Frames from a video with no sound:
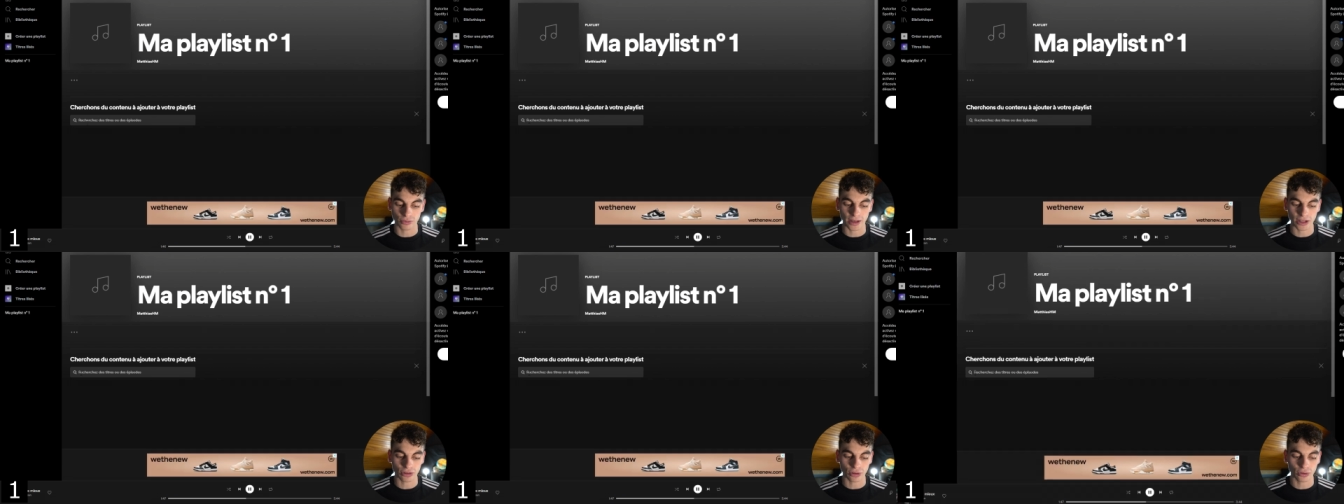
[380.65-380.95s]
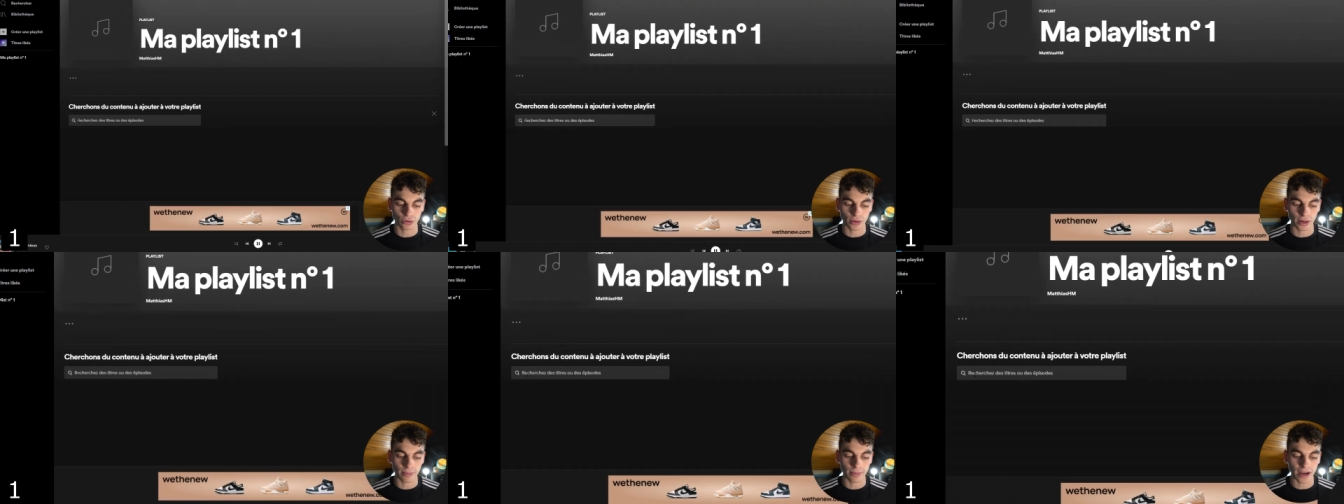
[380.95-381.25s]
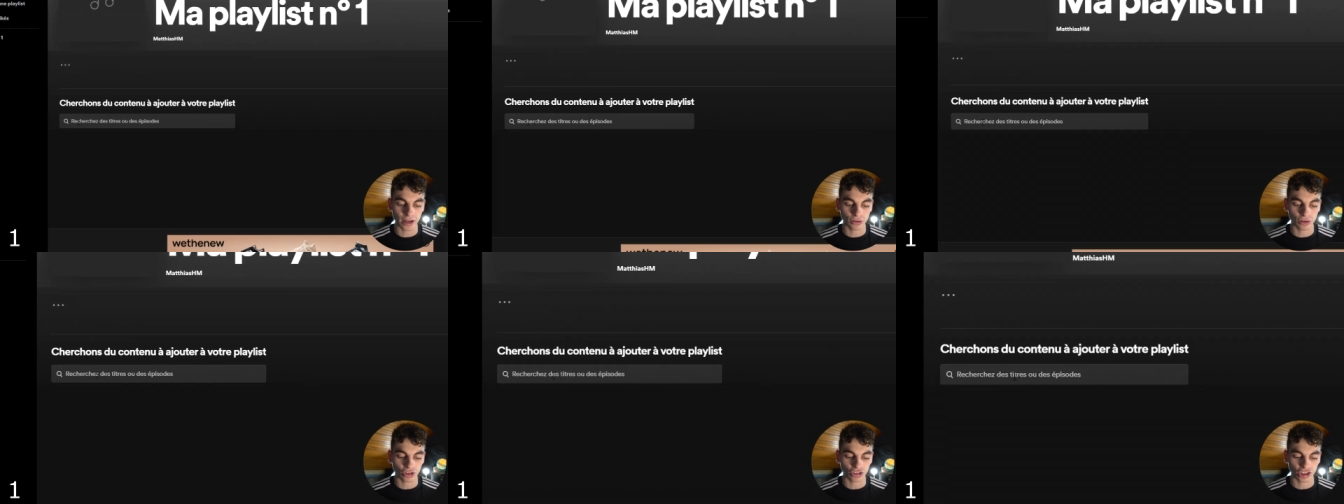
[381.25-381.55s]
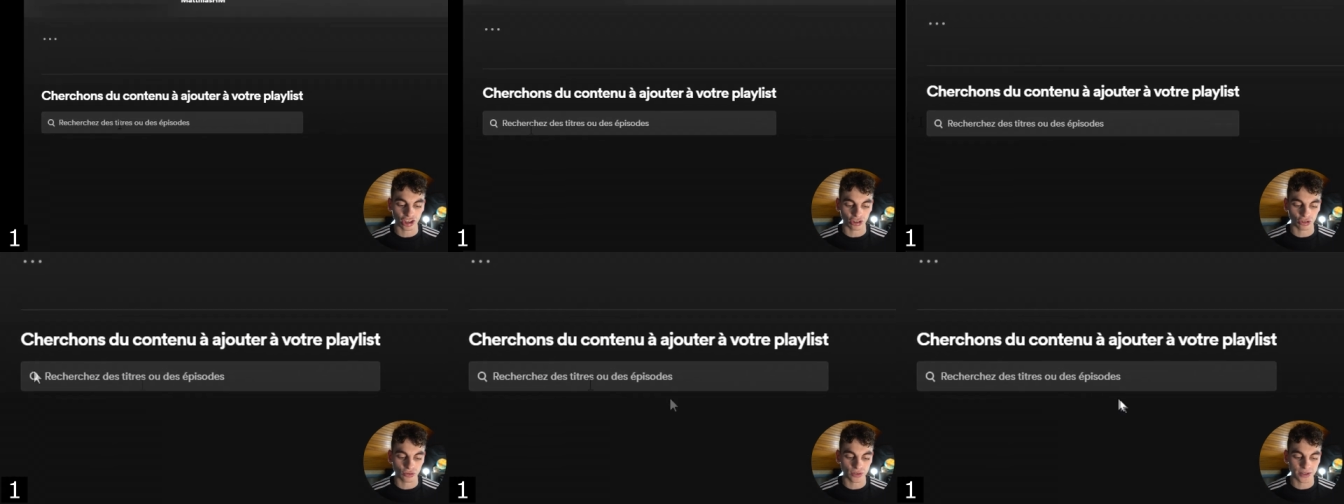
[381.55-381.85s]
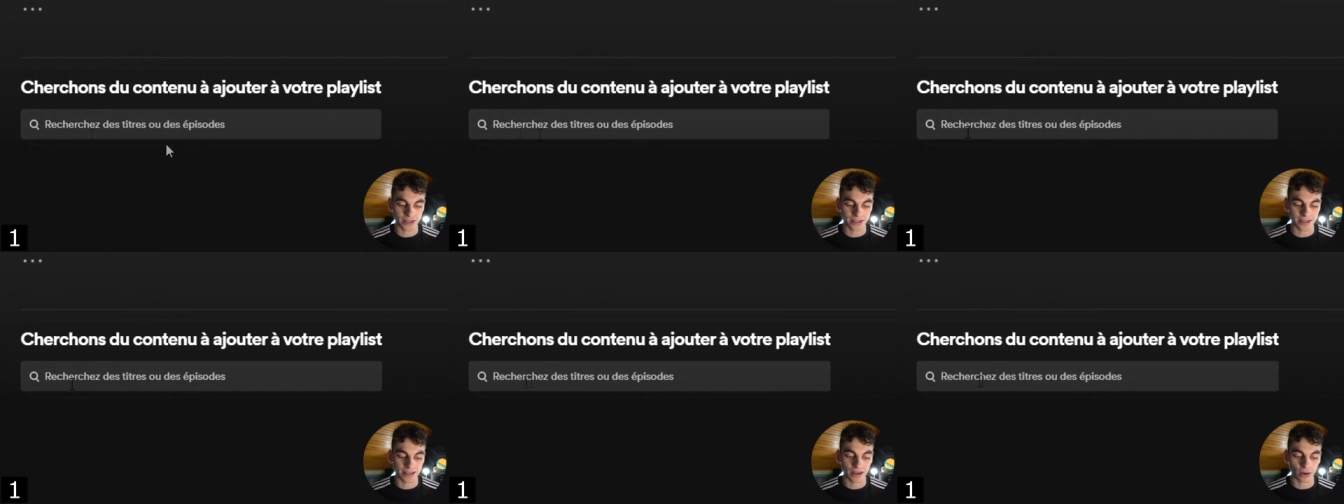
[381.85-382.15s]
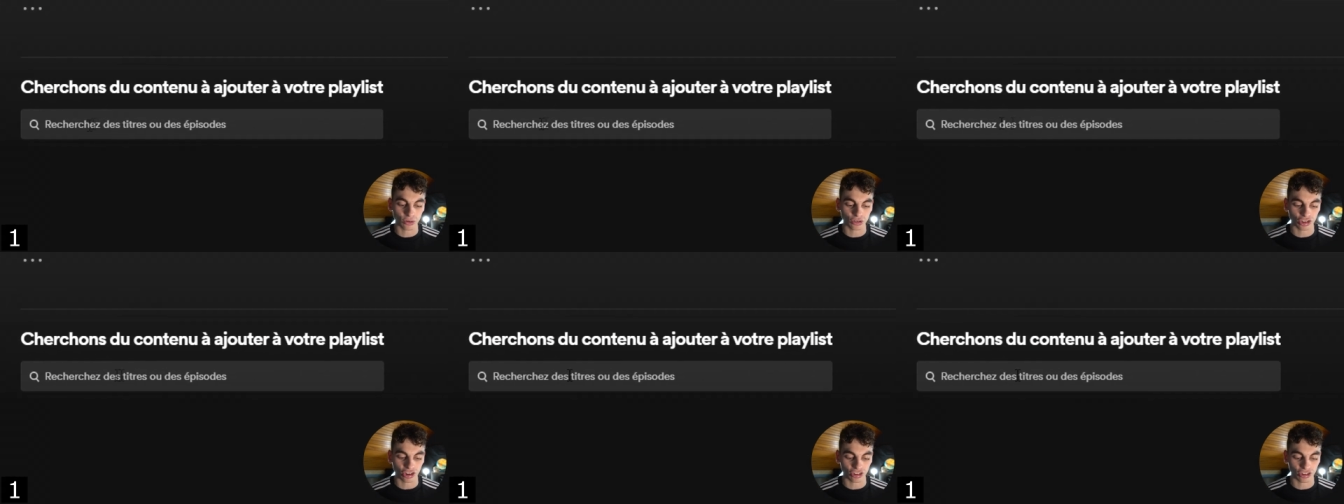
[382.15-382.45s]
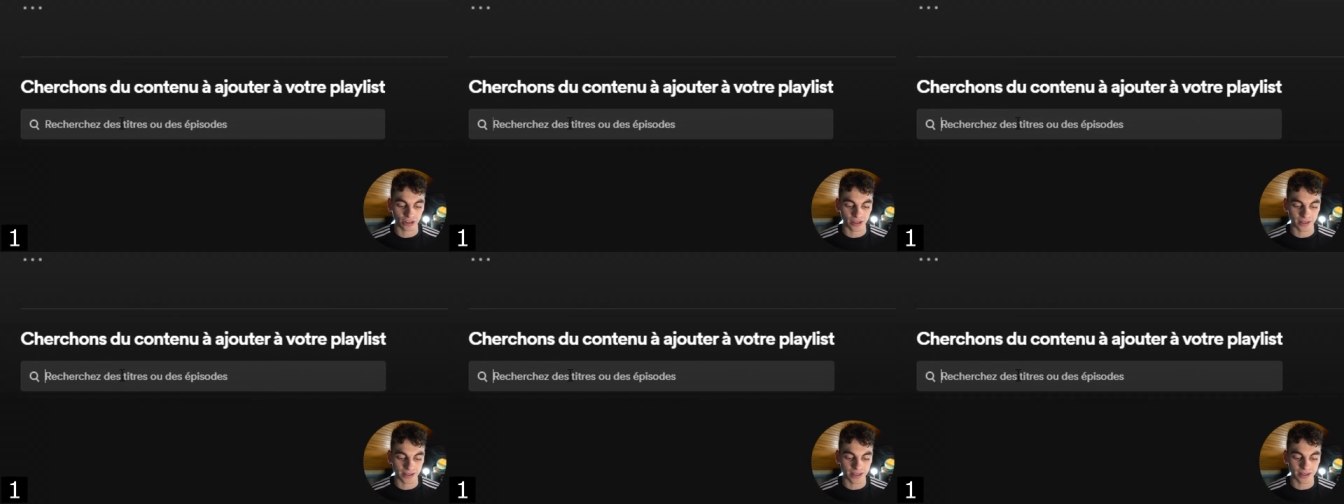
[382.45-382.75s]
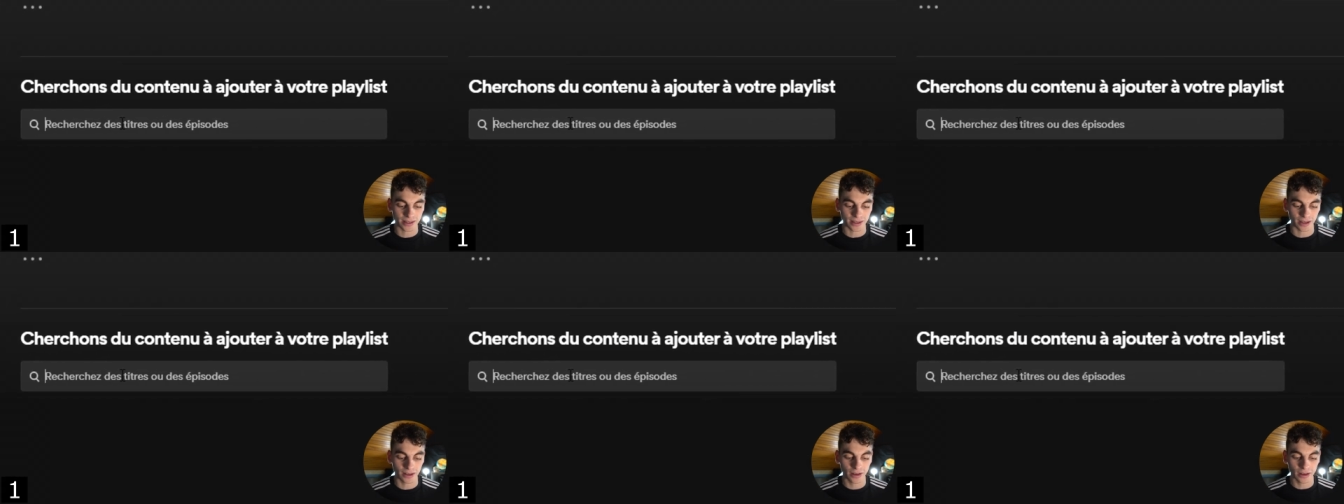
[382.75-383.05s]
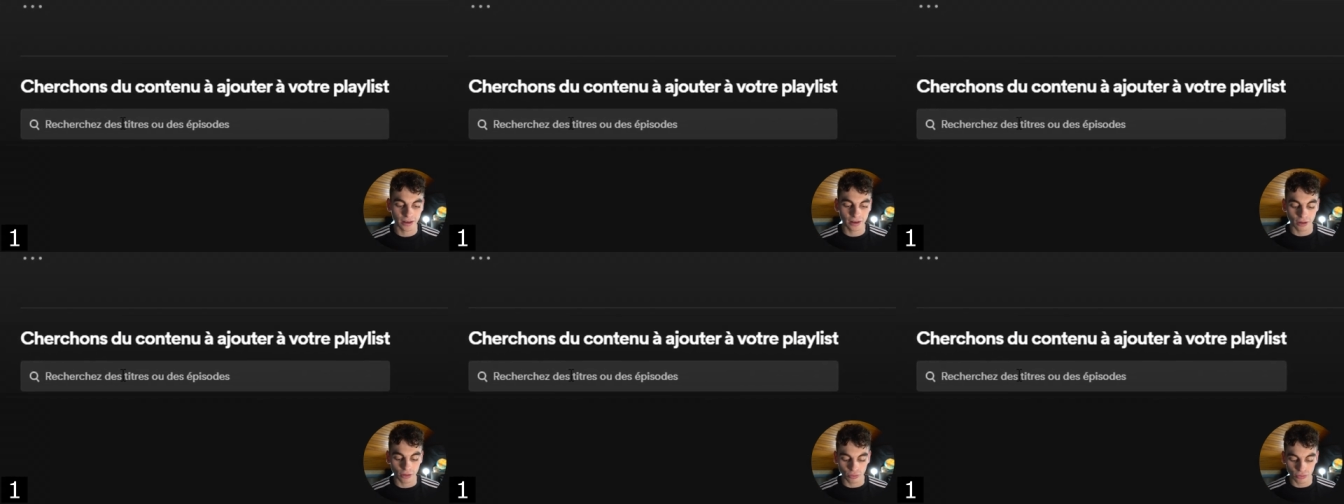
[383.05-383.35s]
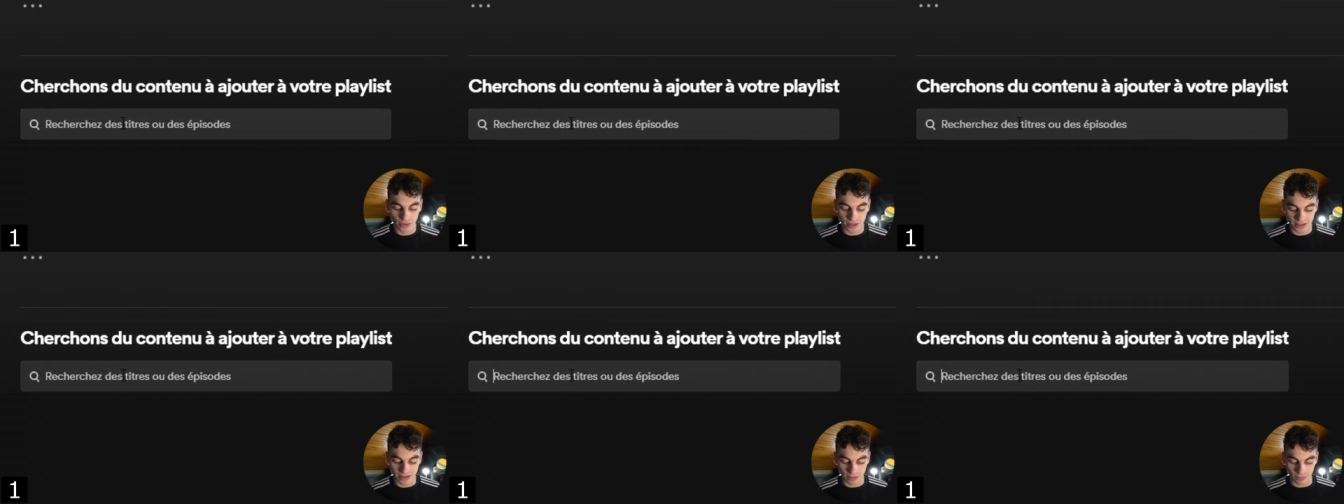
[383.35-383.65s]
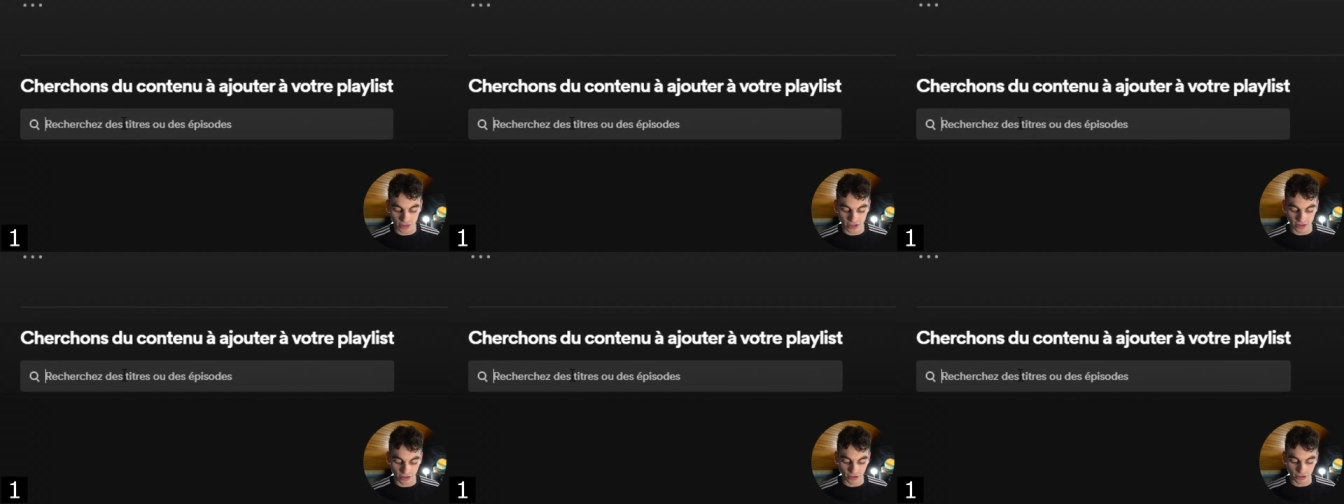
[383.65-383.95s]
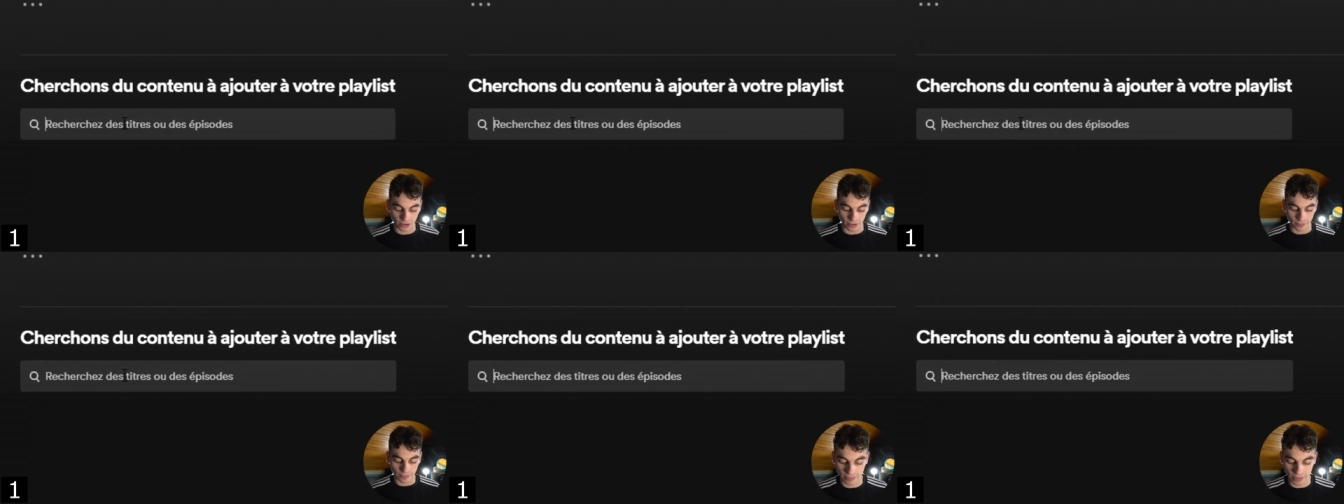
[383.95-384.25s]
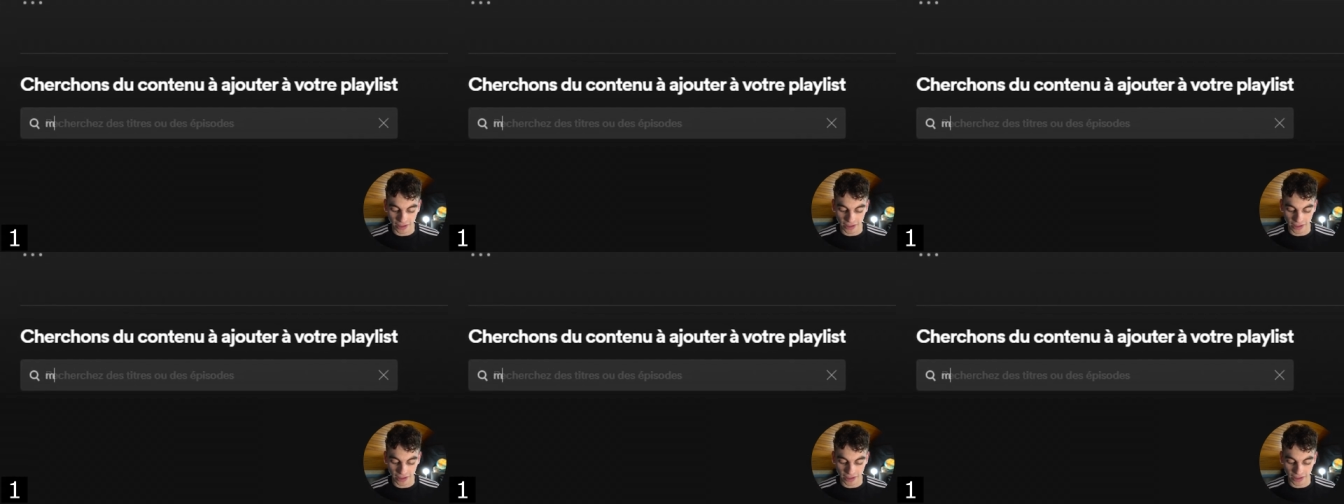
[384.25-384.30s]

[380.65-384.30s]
Tu vas te rendre dans la barre de recherche juste ici, rechercher des titres ou des épisodes.